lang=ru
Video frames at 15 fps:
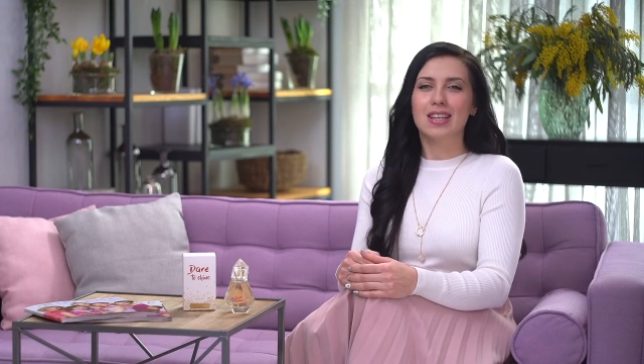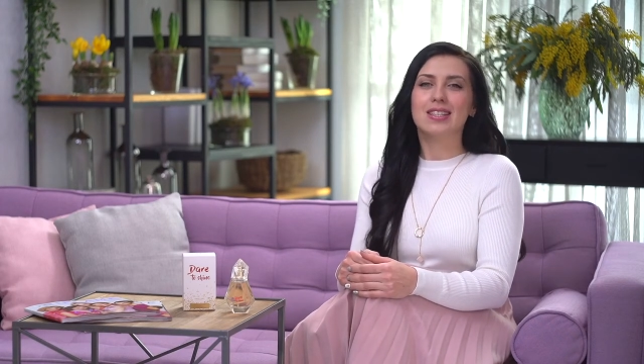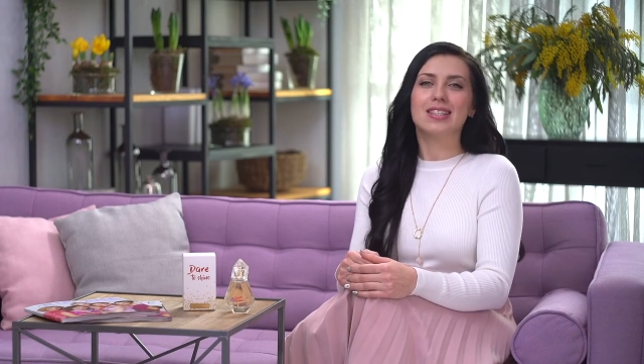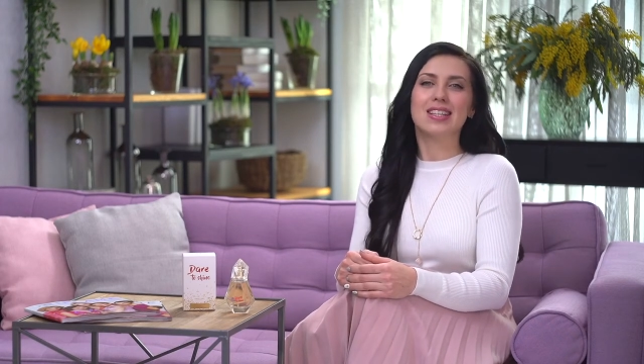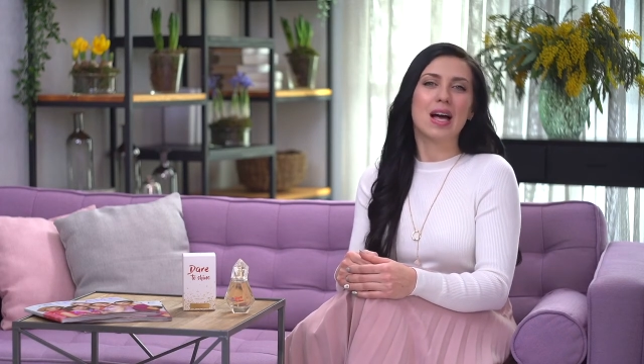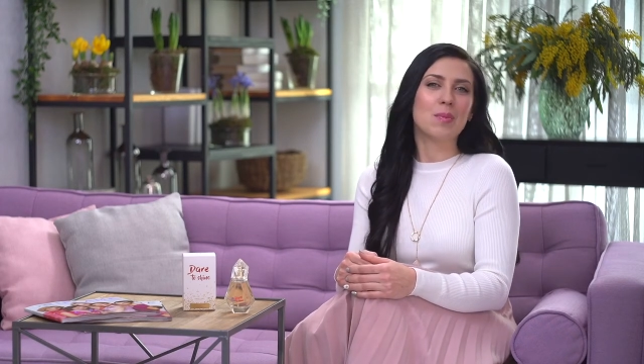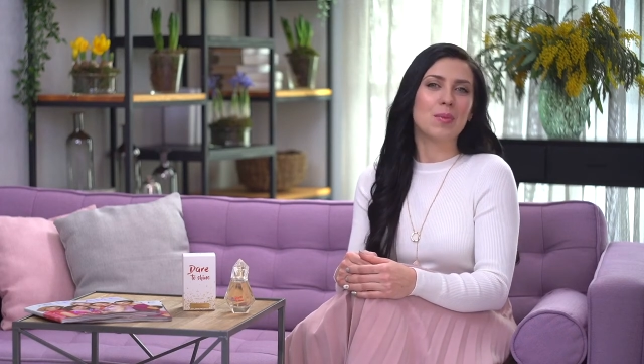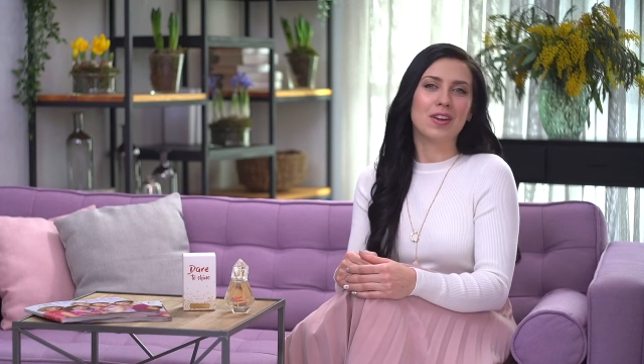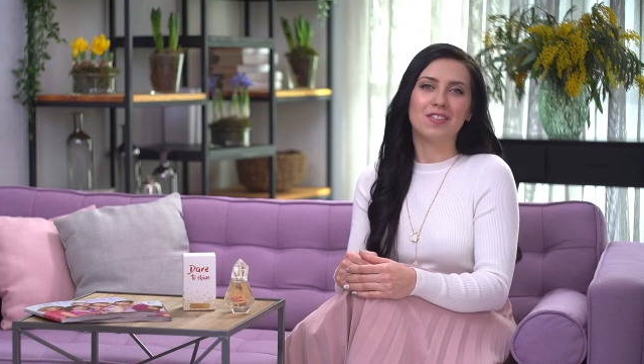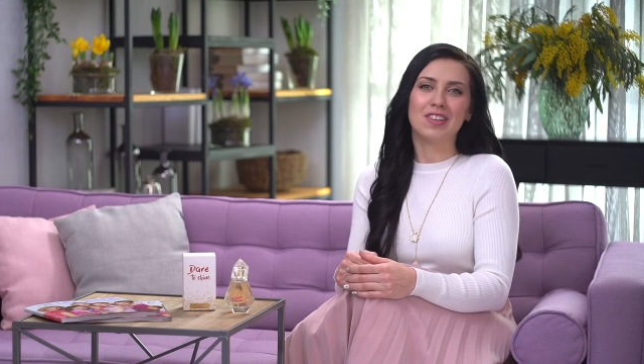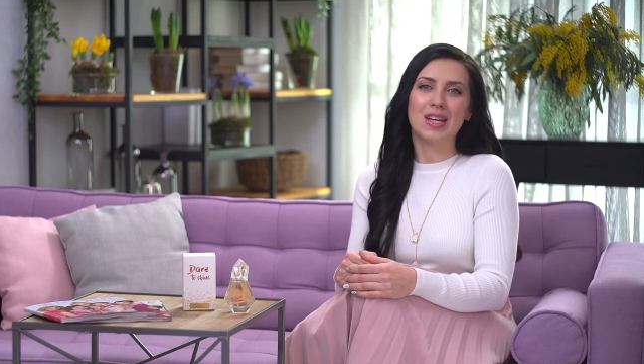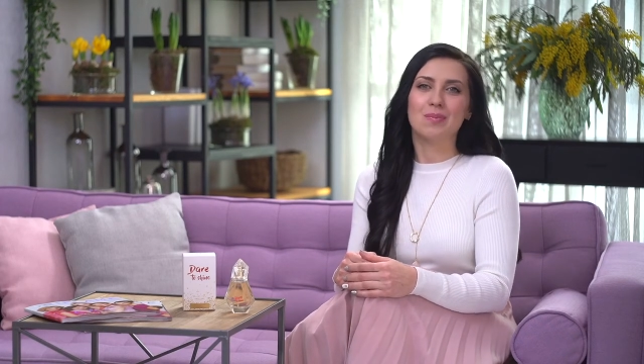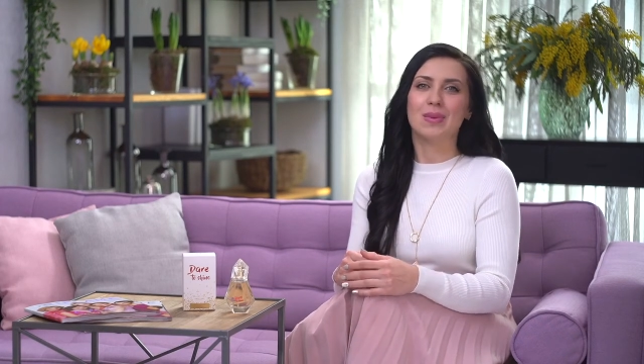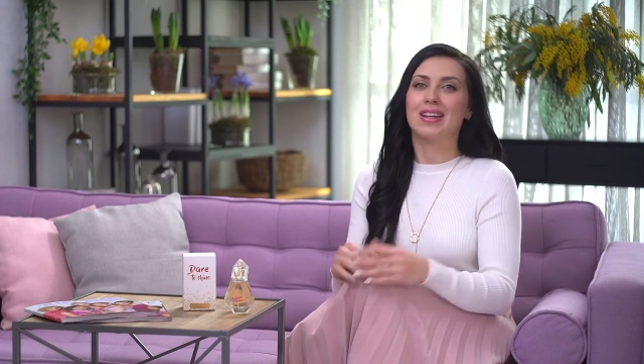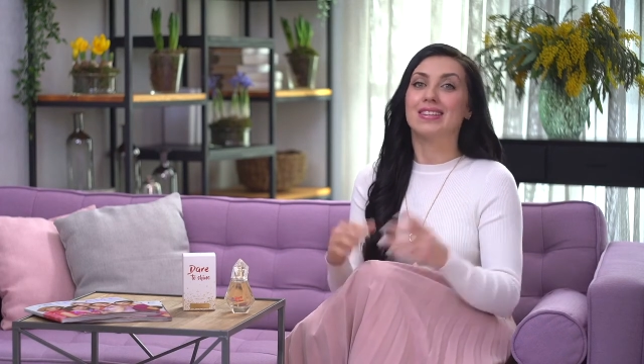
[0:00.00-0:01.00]
Самое
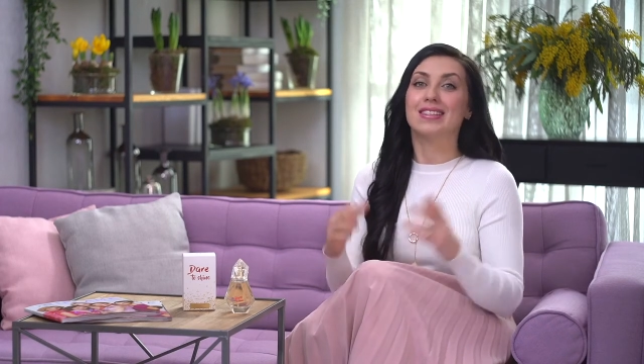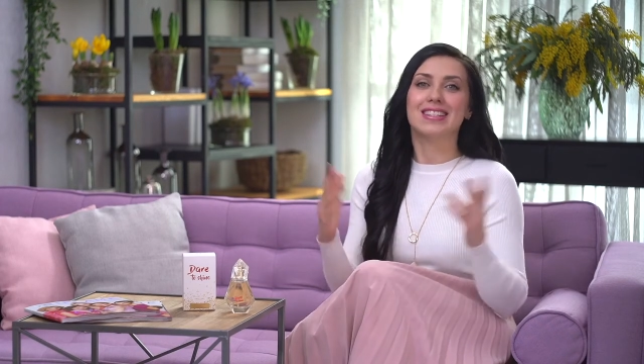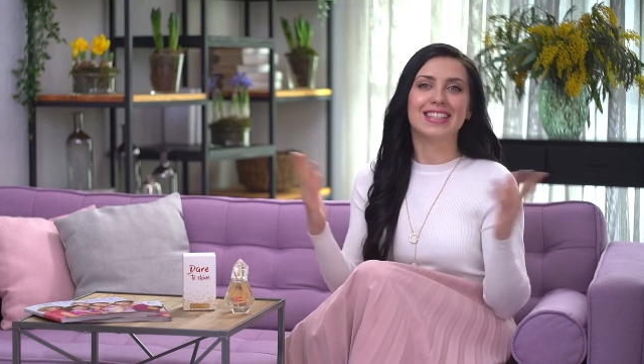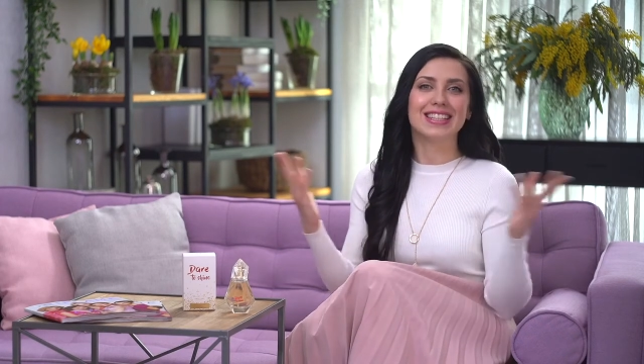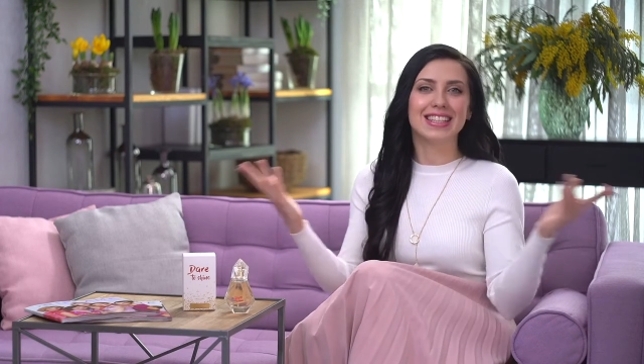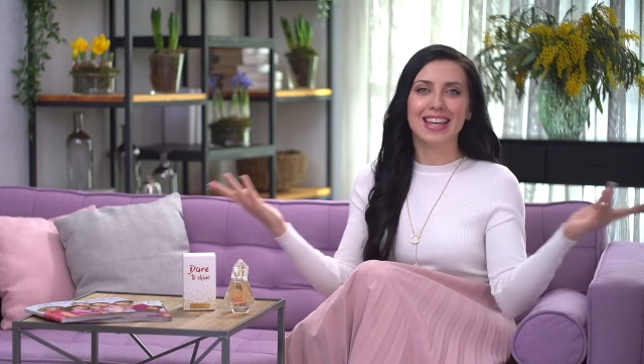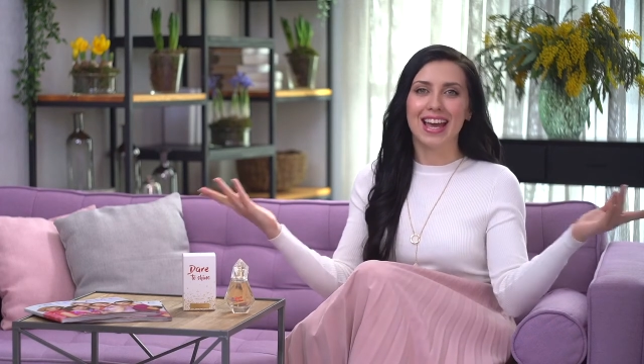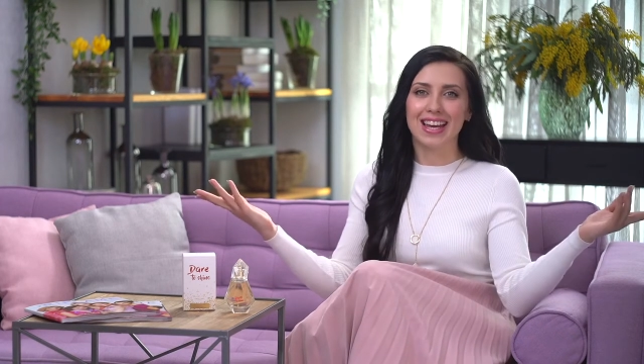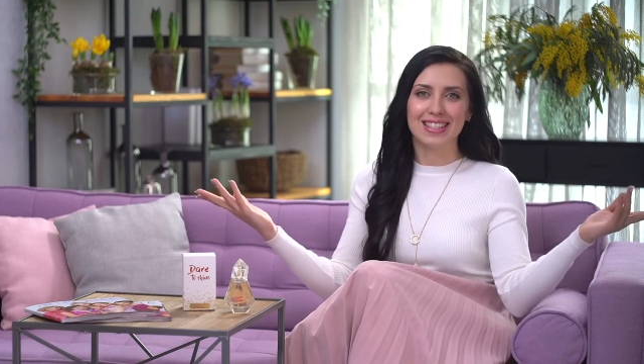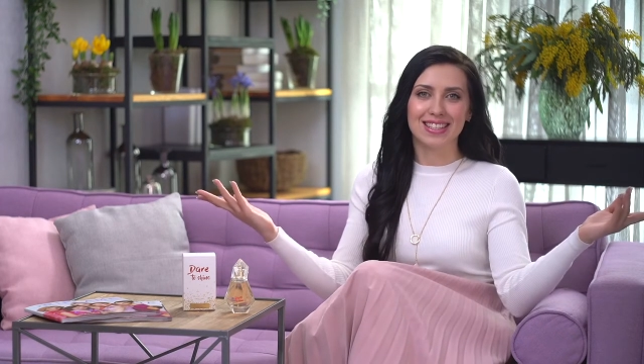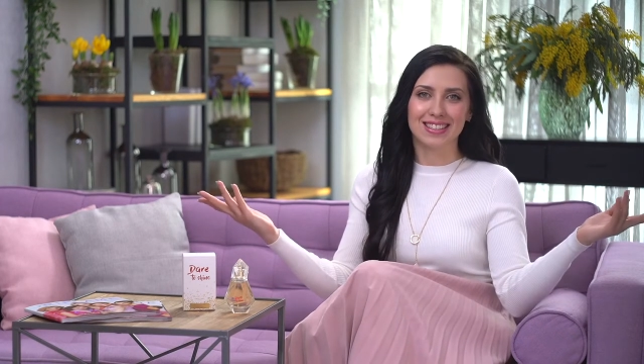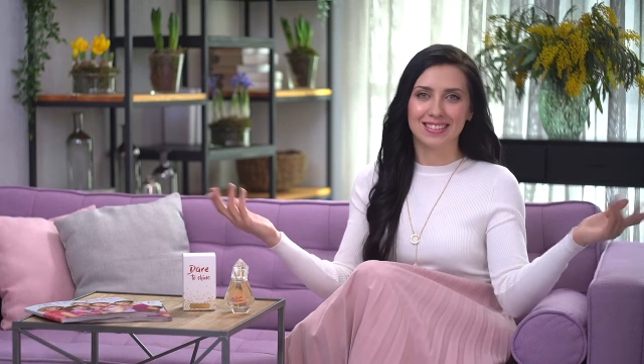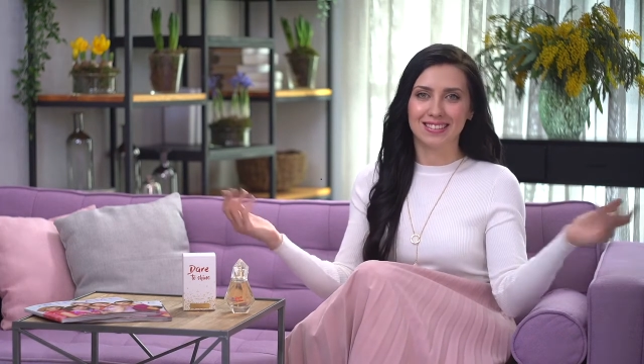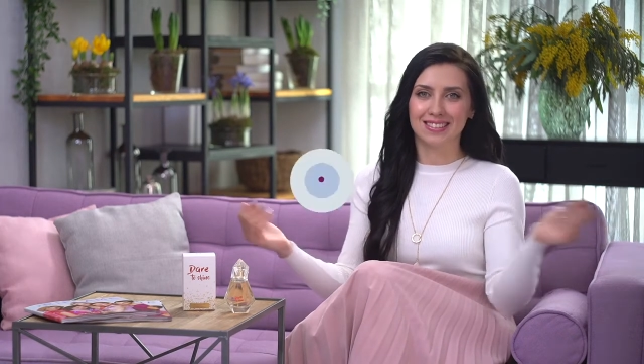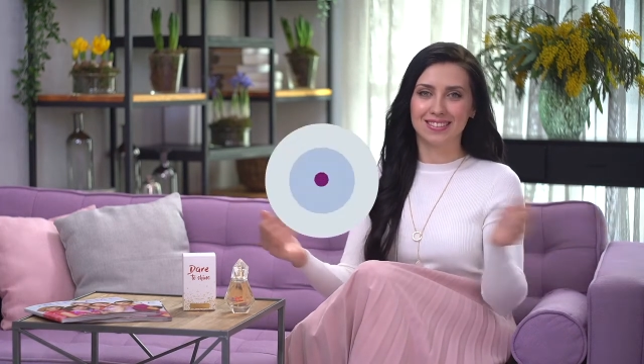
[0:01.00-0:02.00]
время
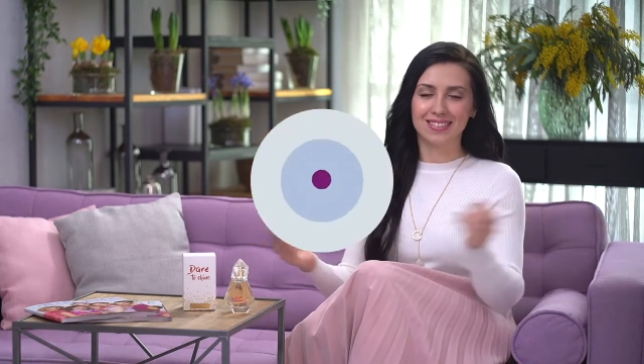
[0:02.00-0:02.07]
сиять!